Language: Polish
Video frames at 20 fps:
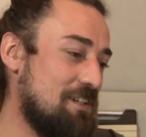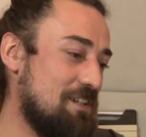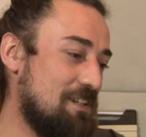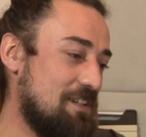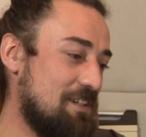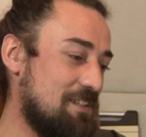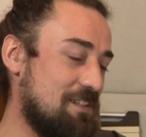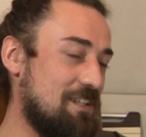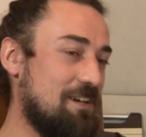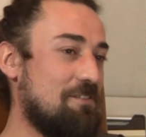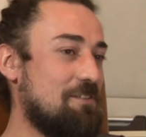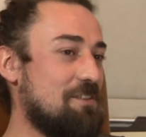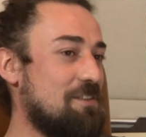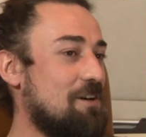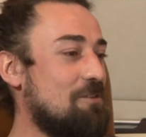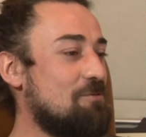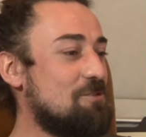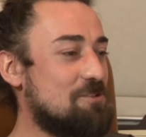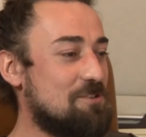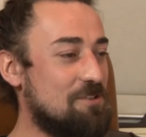Tak. Nawet
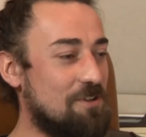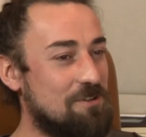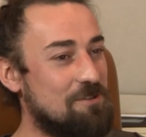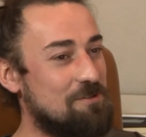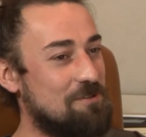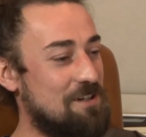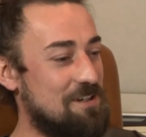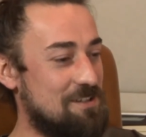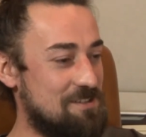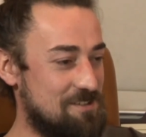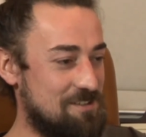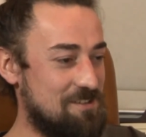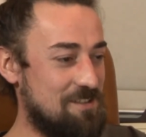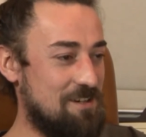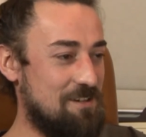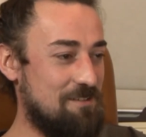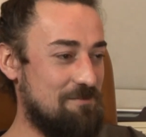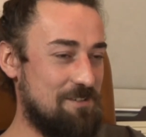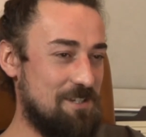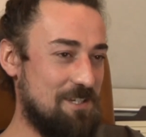na Woodstocku raz,
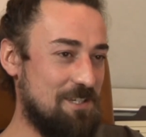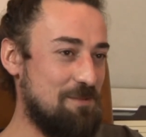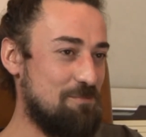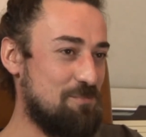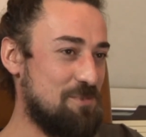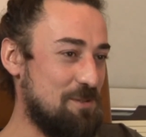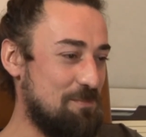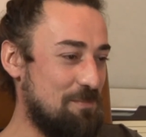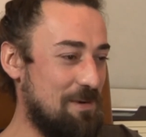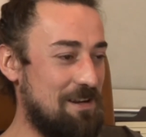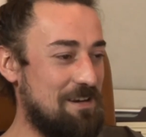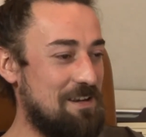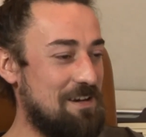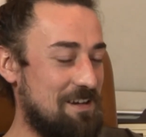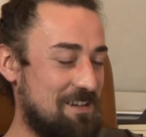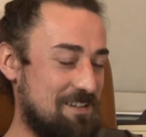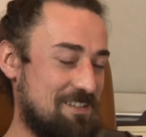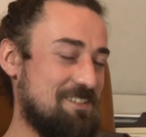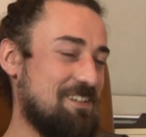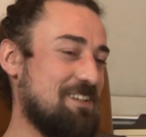na Wielkim Przypale,
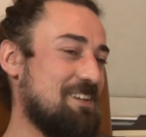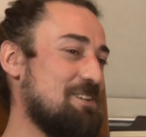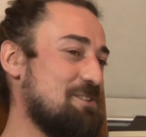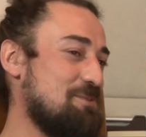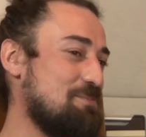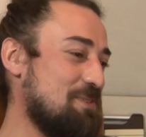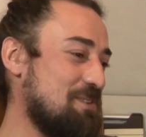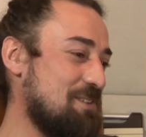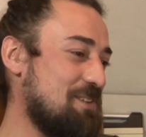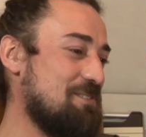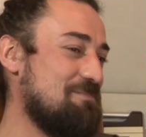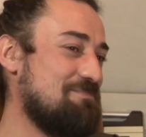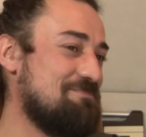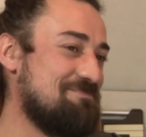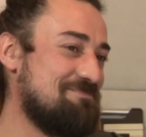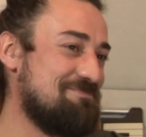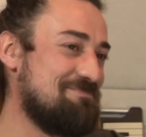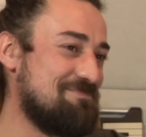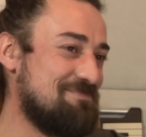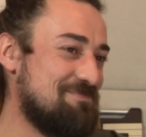ale zagraliśmy to.
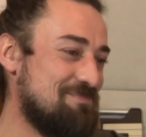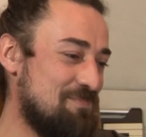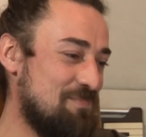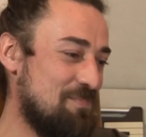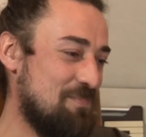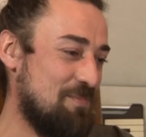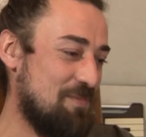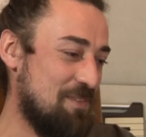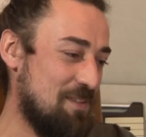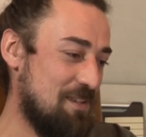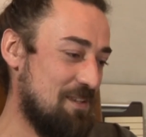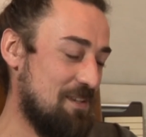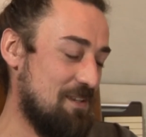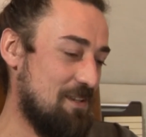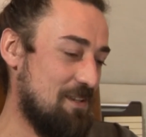Proszę.